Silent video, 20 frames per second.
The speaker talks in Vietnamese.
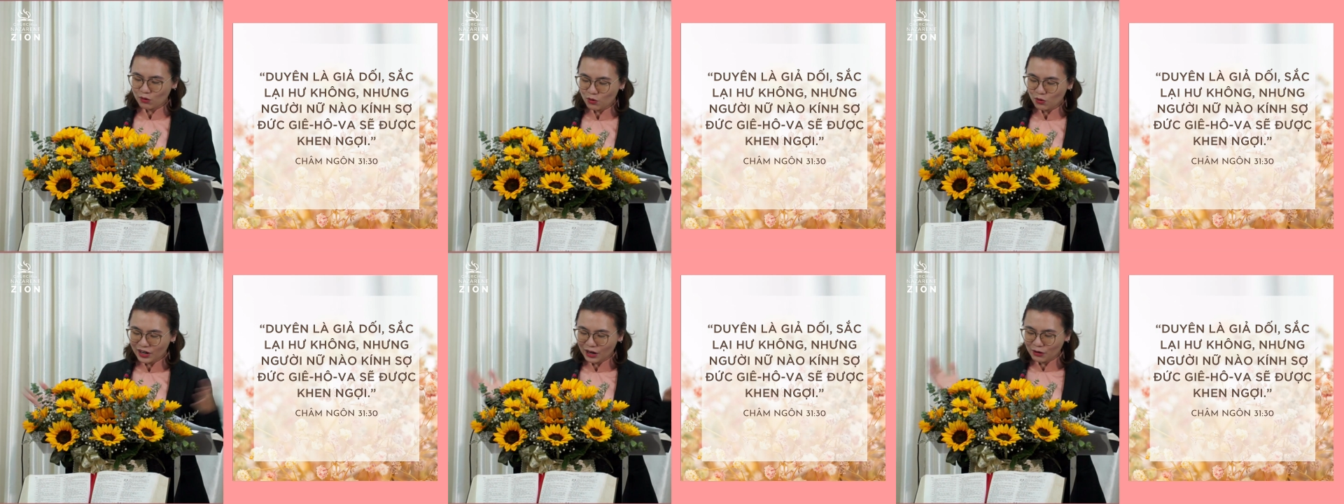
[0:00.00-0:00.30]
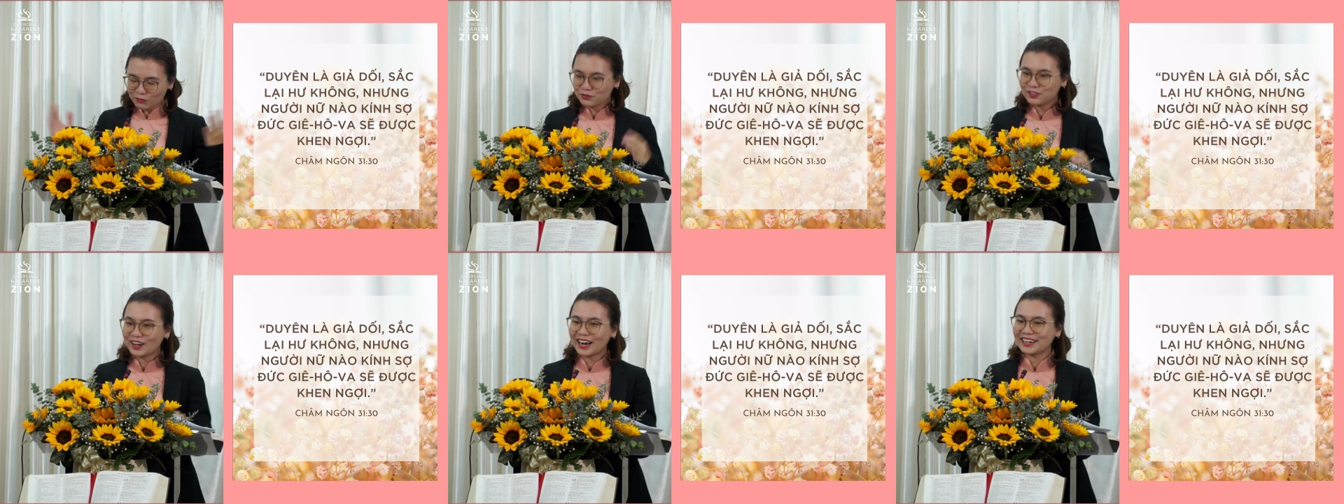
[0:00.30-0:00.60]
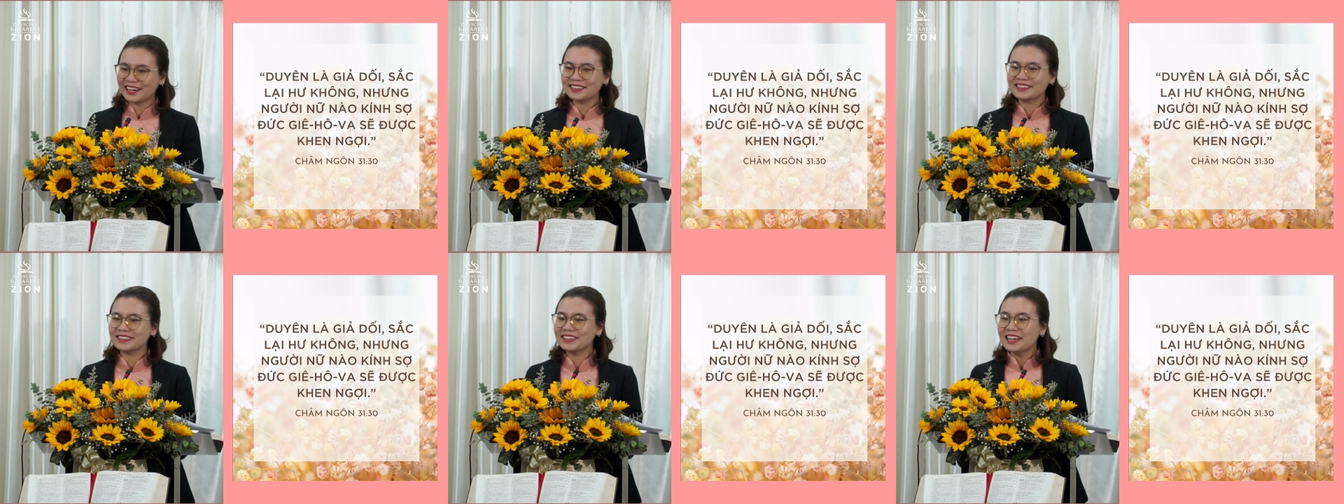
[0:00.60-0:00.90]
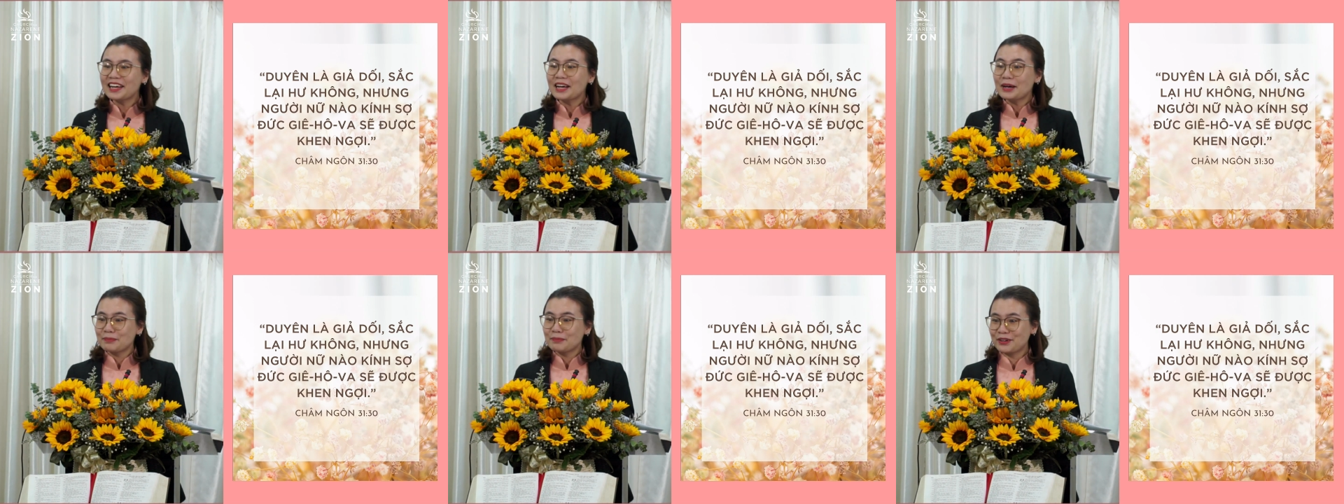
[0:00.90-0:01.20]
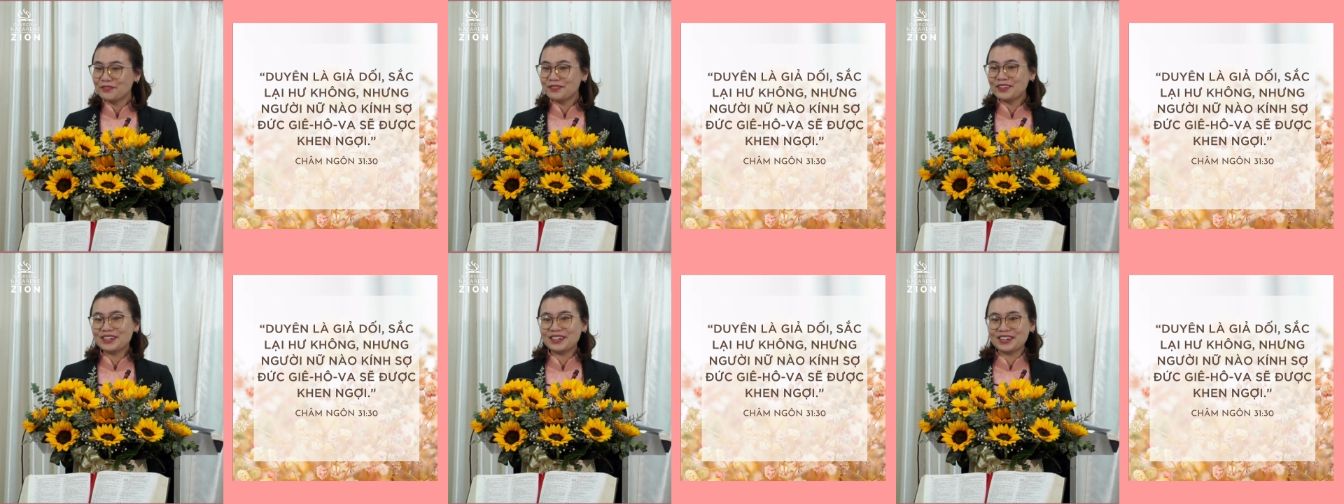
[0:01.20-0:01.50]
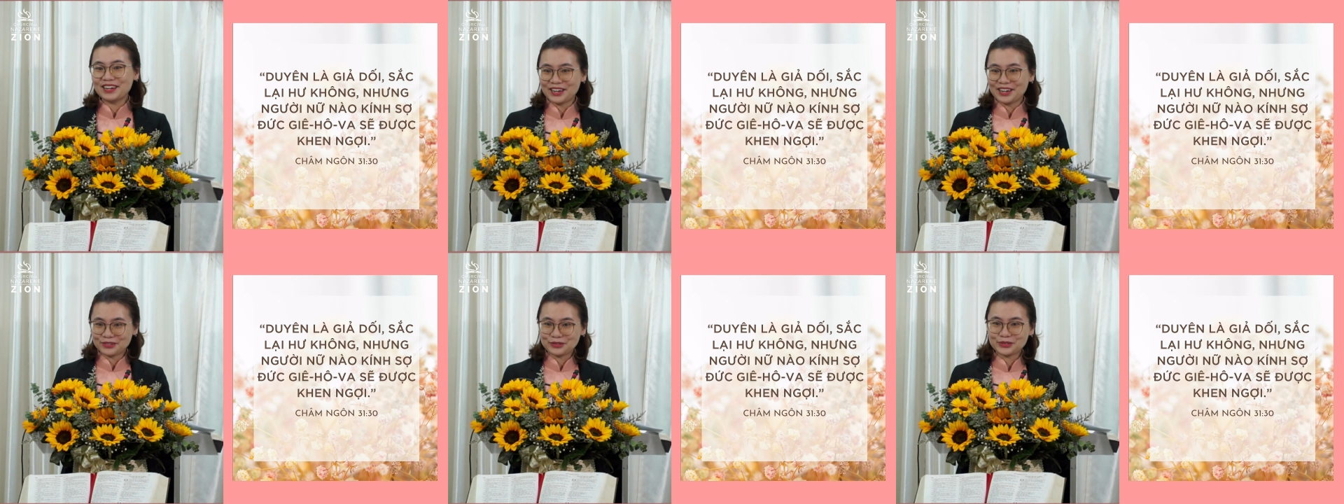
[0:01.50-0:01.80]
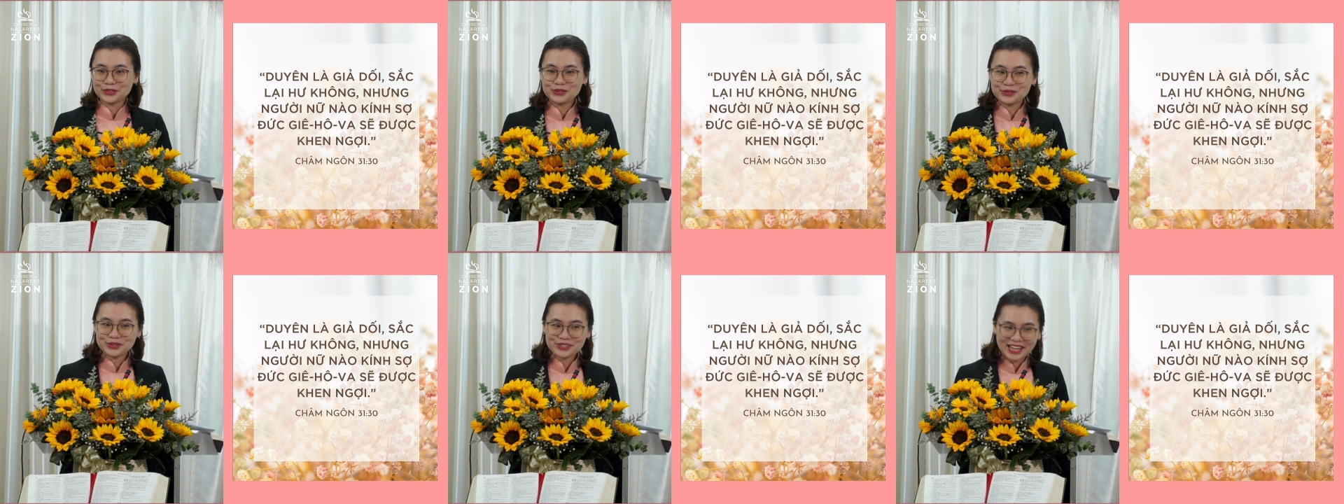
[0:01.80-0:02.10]
uống không phanh bởi vì lời
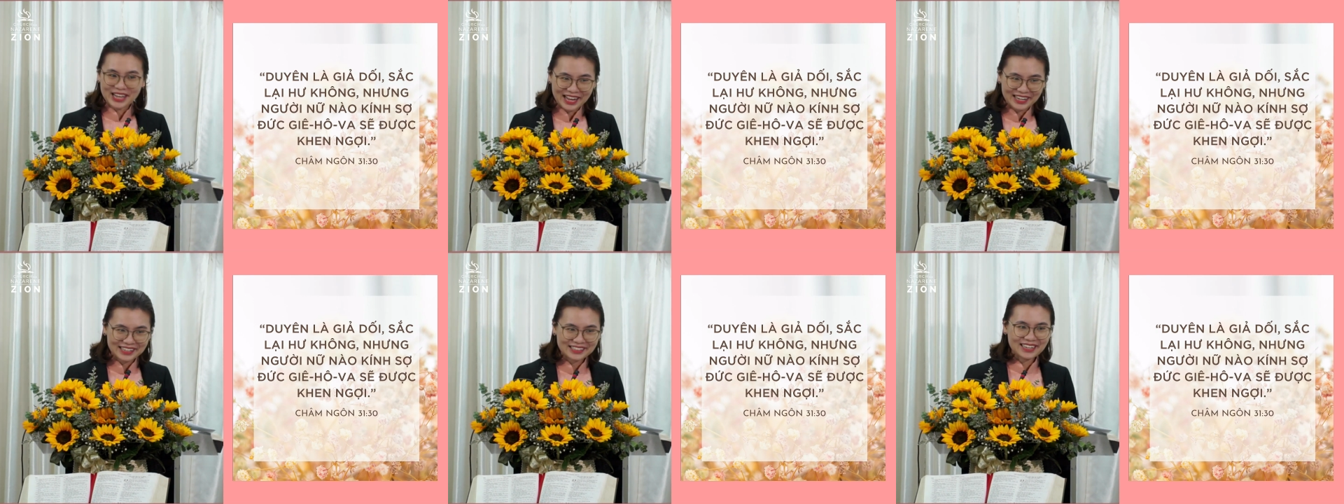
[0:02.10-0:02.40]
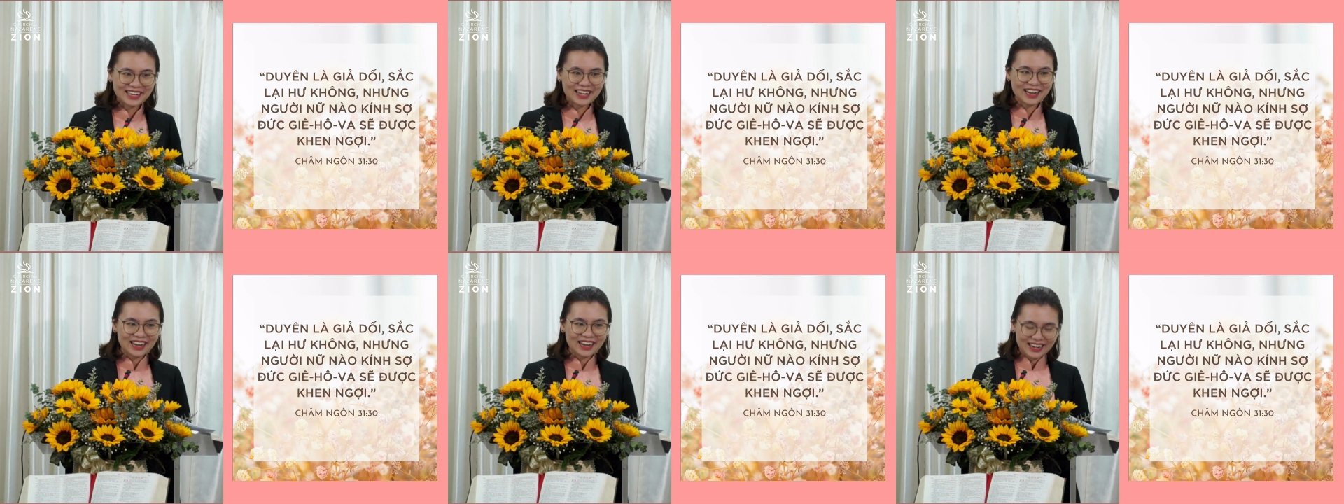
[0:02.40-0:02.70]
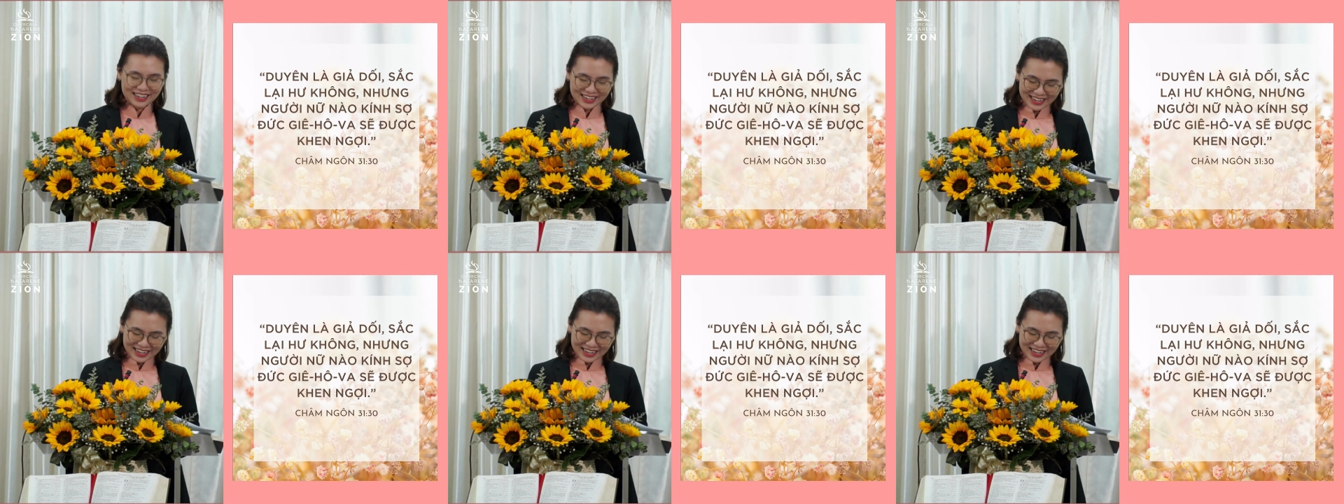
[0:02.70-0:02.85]
của Chúa dạy á,